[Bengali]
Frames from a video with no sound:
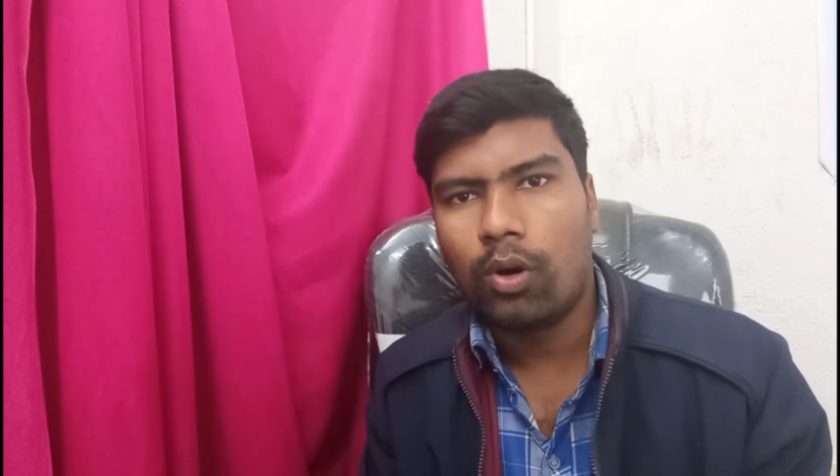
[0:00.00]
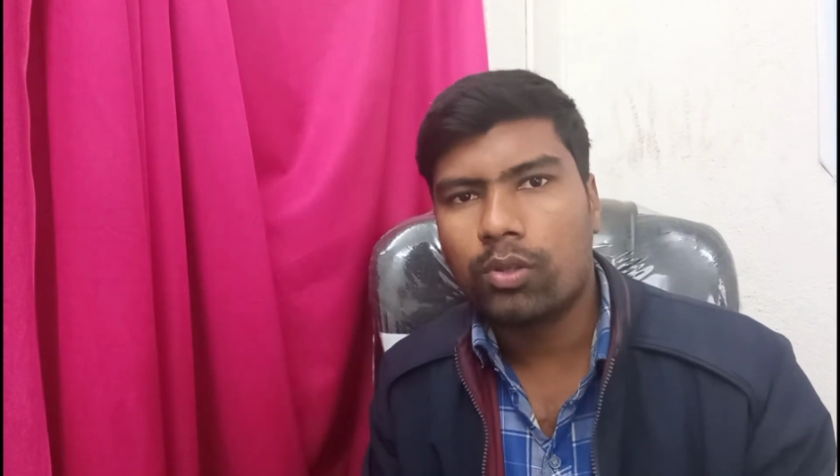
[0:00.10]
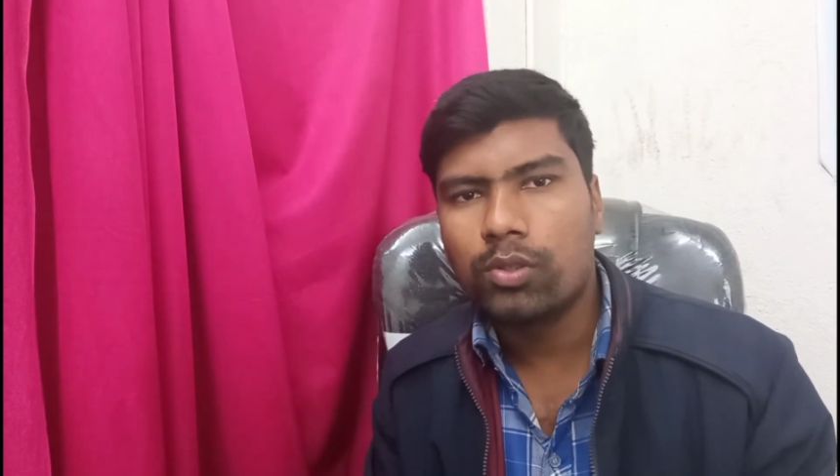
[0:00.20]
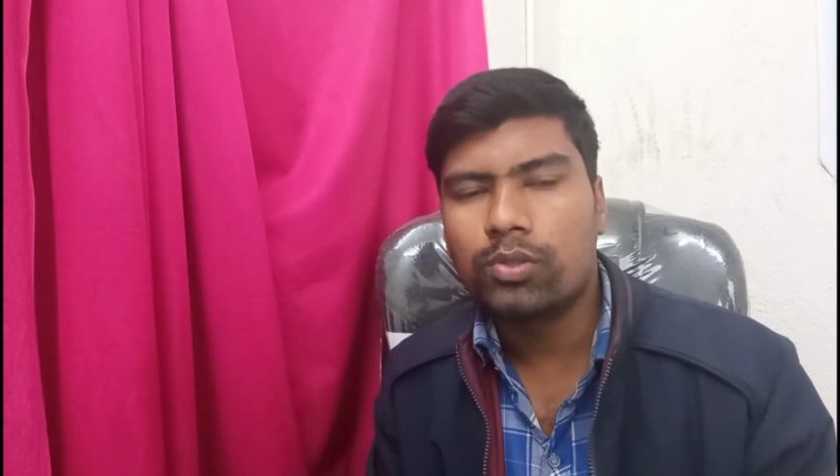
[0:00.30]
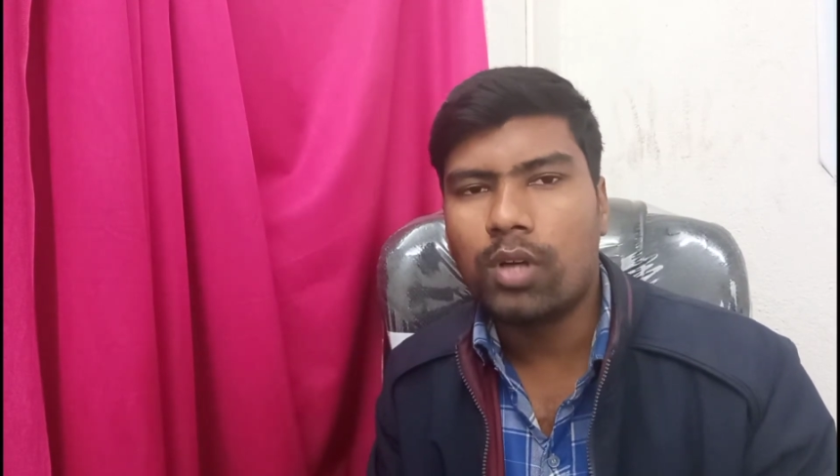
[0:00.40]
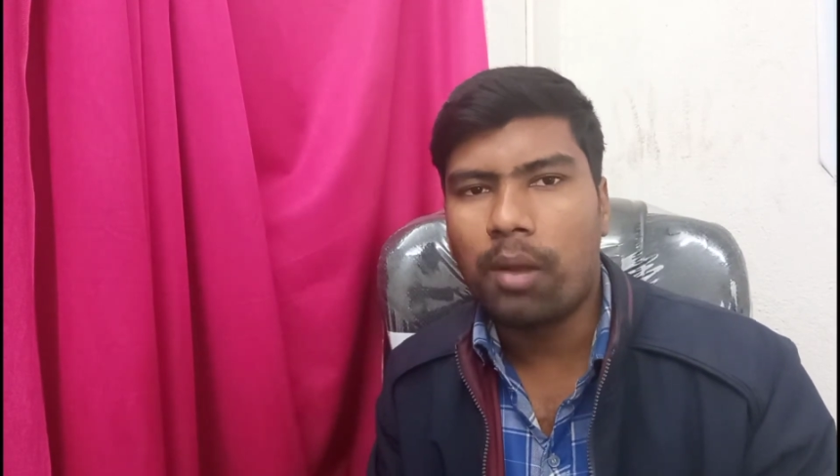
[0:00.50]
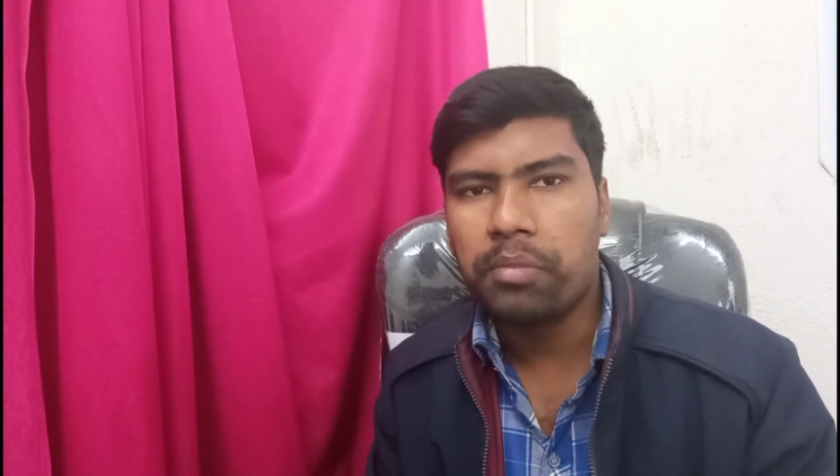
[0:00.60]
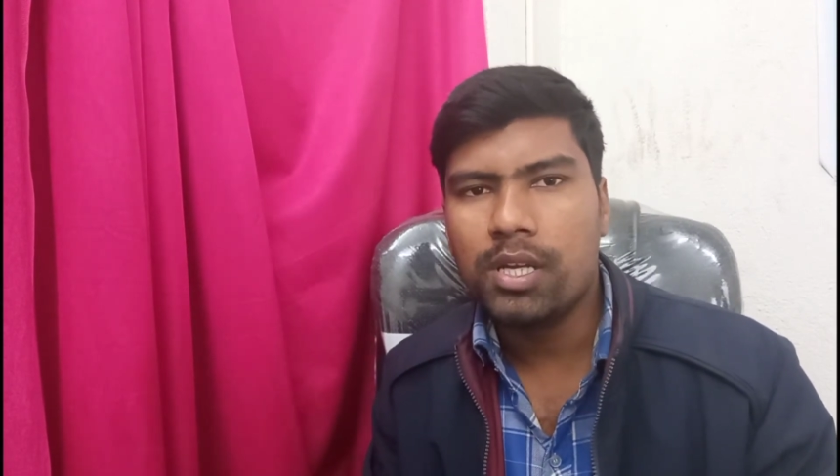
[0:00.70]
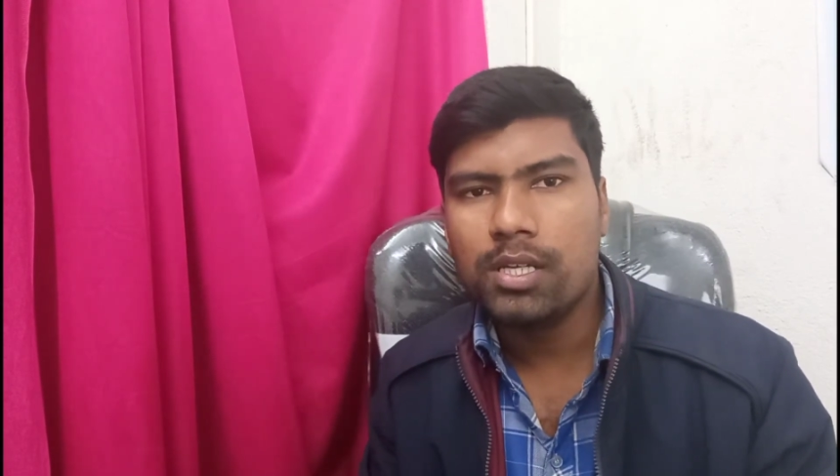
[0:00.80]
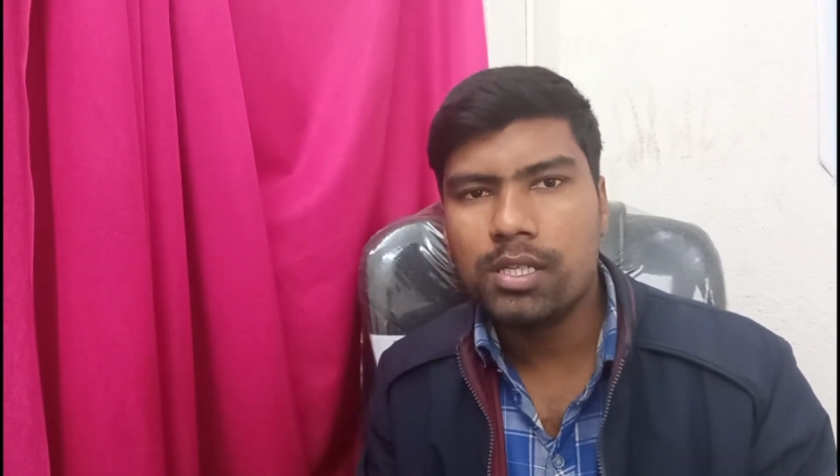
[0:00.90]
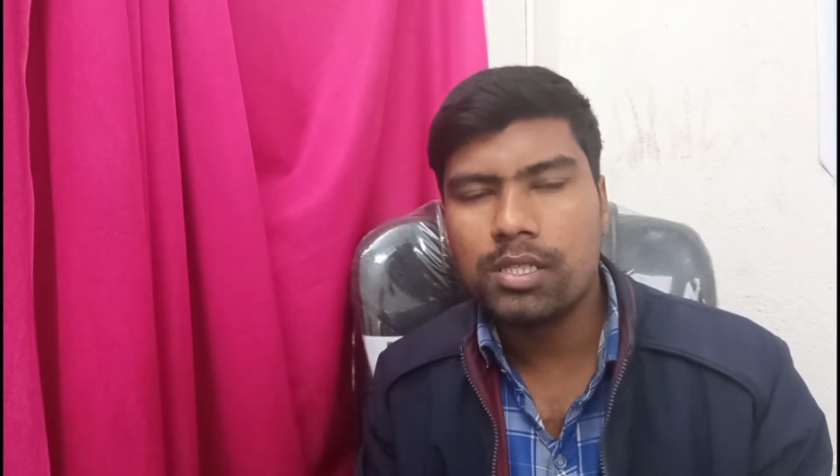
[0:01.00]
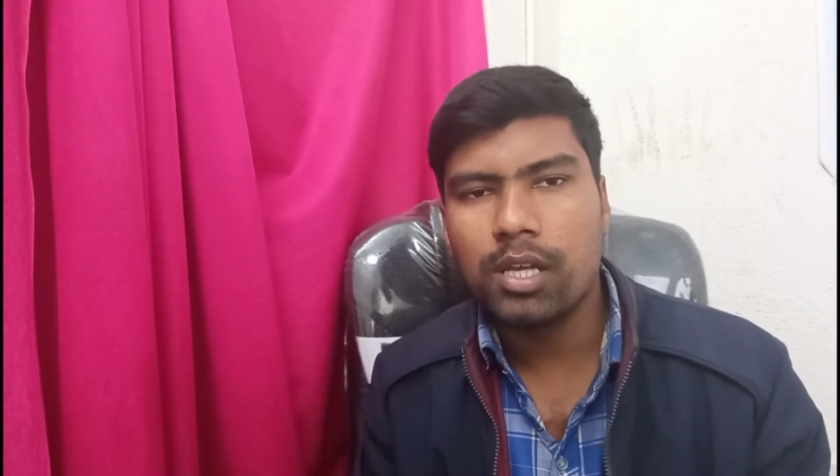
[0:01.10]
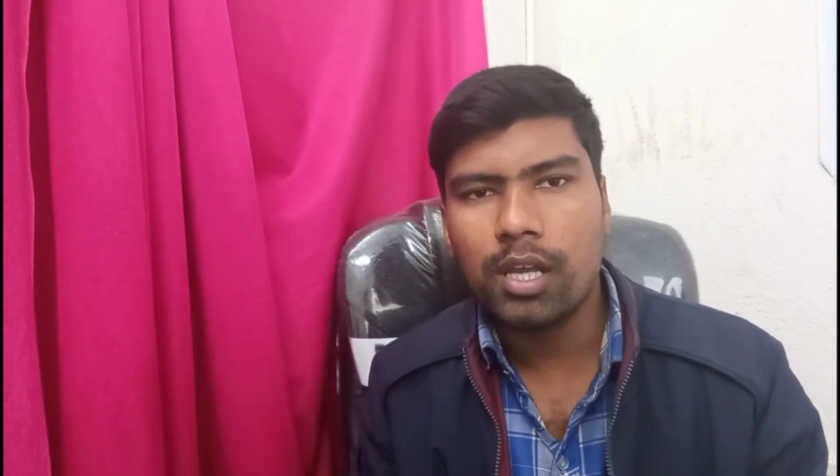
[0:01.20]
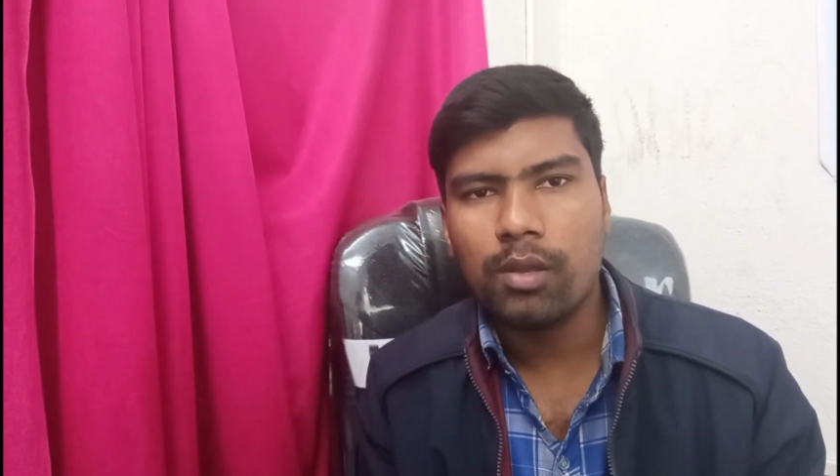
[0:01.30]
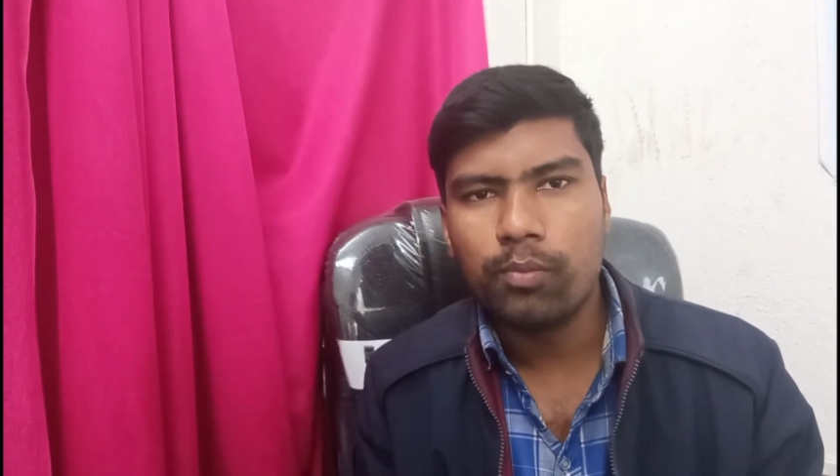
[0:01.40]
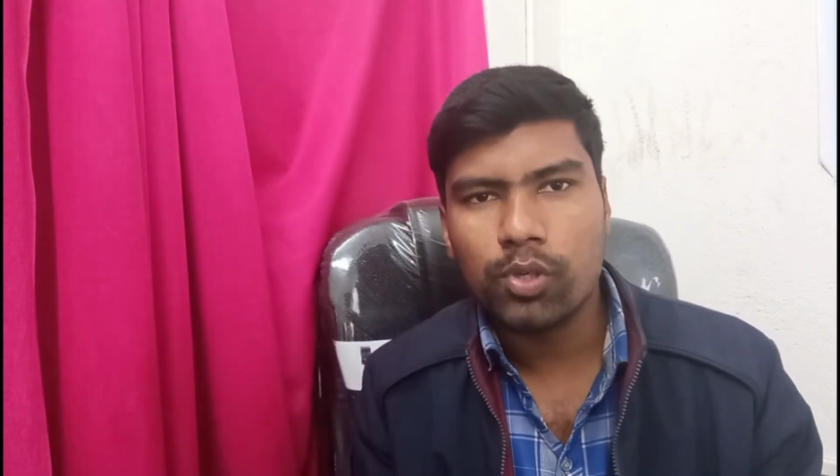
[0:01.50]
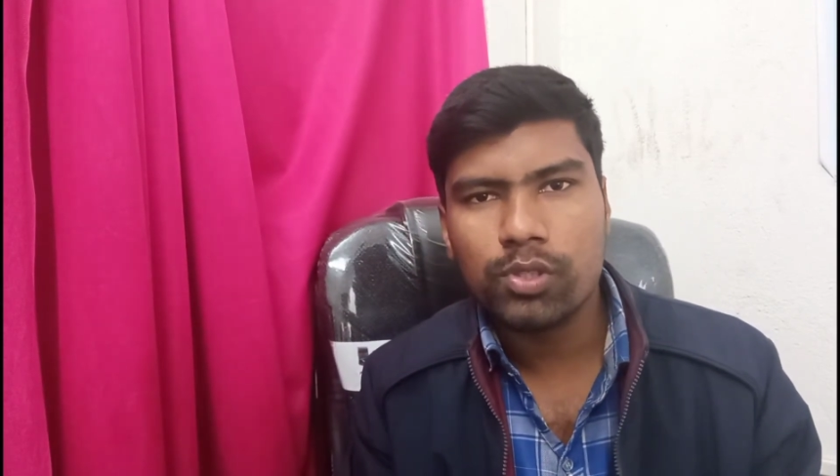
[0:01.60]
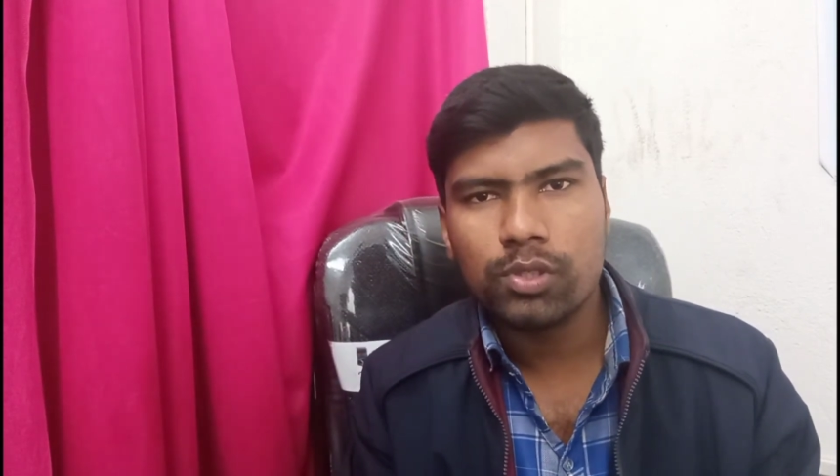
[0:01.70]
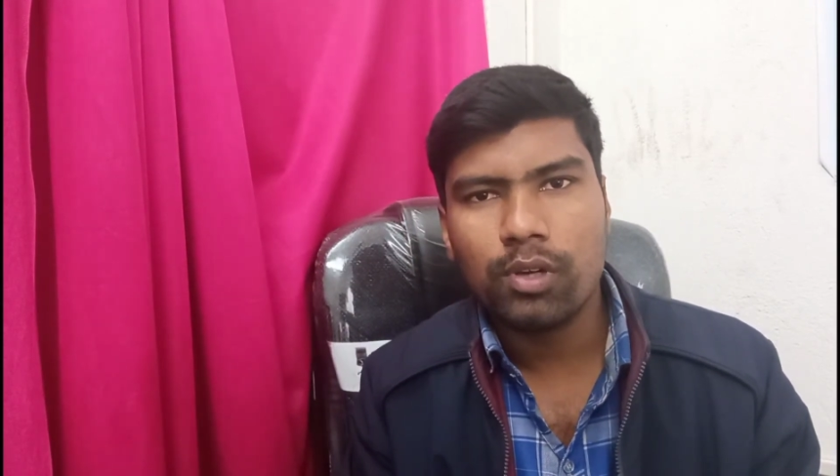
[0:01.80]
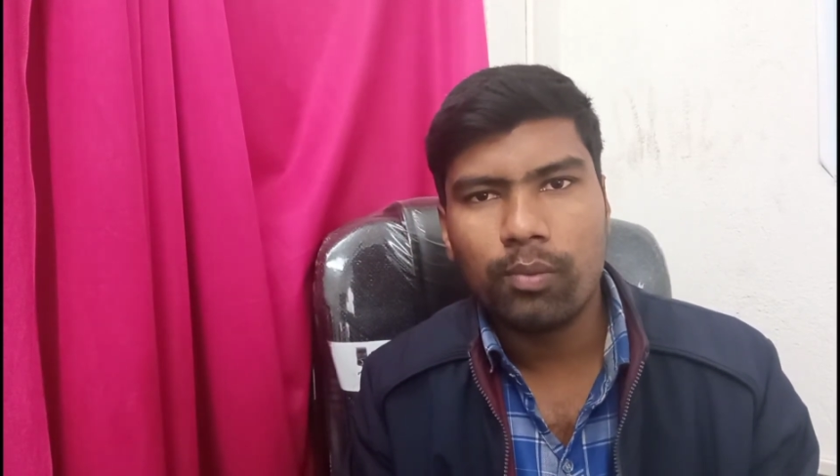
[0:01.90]
অথচ আপনি নিজে এই
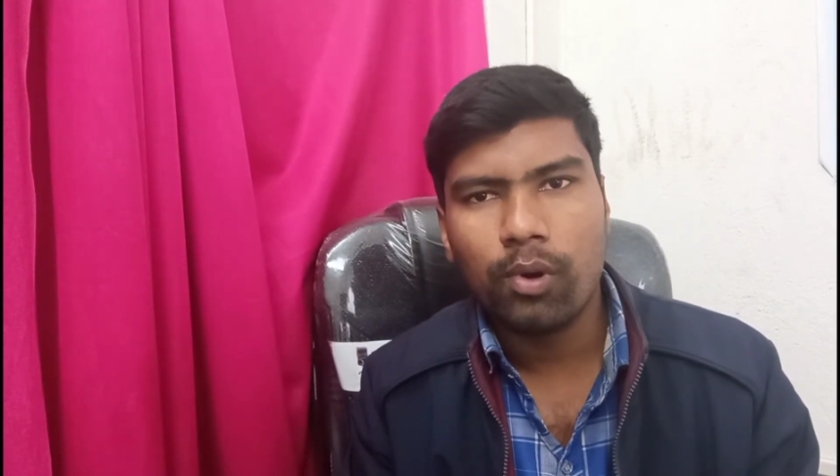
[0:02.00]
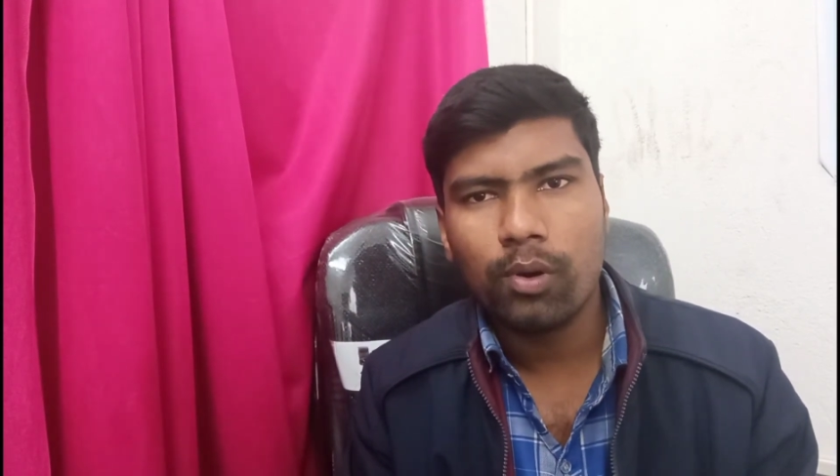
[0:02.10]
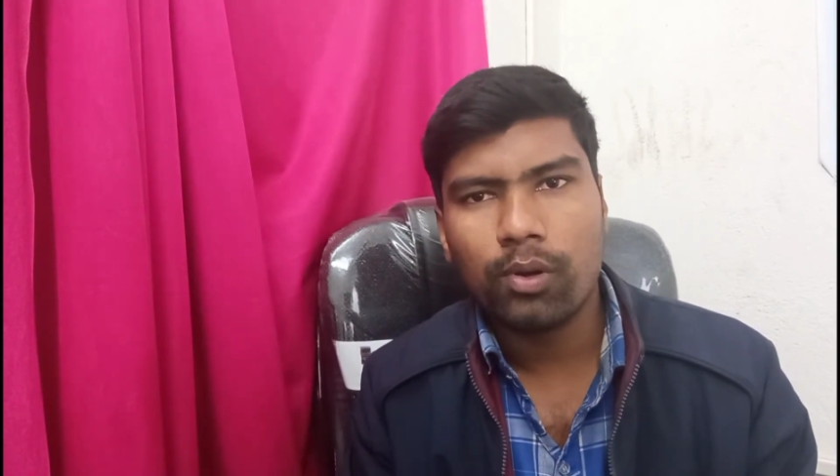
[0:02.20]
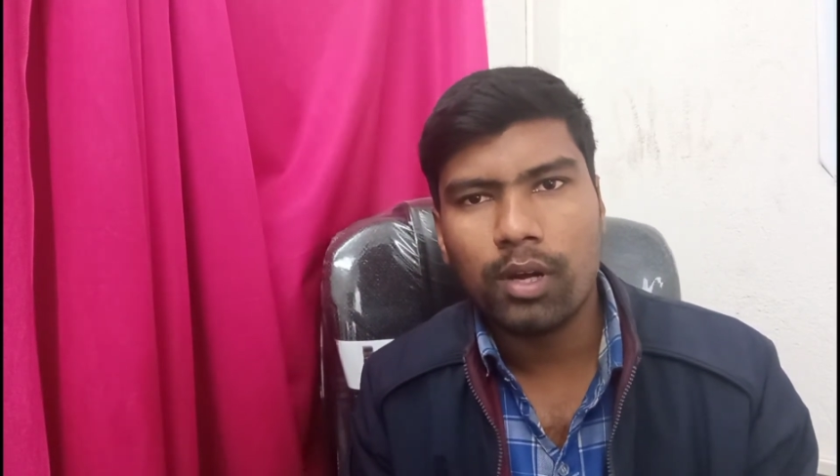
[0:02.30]
প্রসেসগুলো ফলো